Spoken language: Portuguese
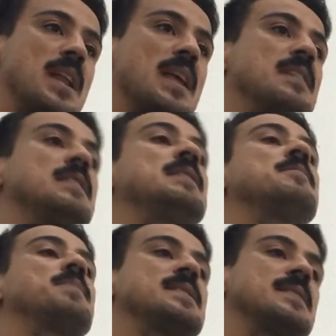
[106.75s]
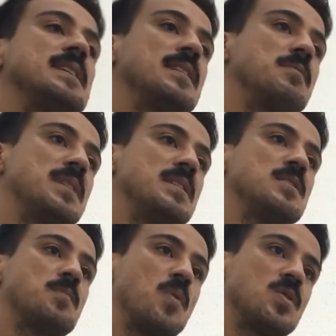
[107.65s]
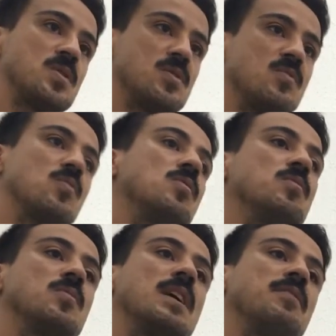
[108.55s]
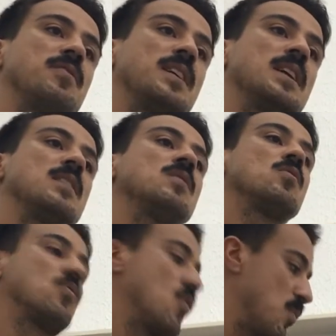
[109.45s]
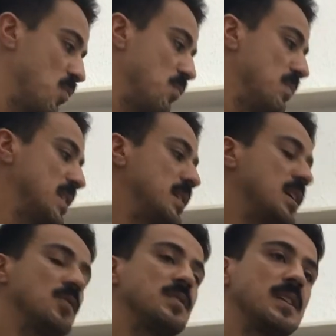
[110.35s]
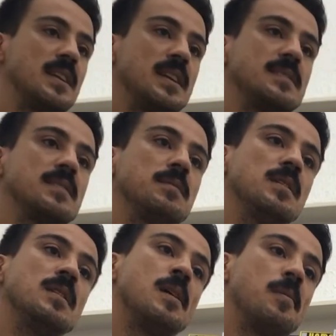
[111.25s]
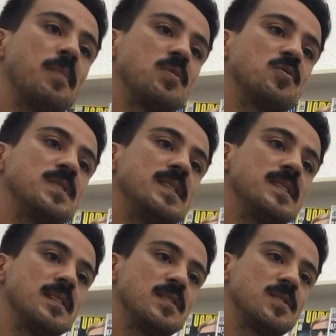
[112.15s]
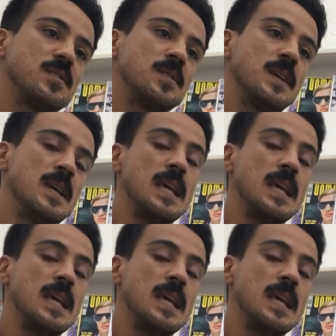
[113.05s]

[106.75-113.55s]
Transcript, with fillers: para lá para serem também expostas no, na feira como material de tendência para os visitantes. Uhum.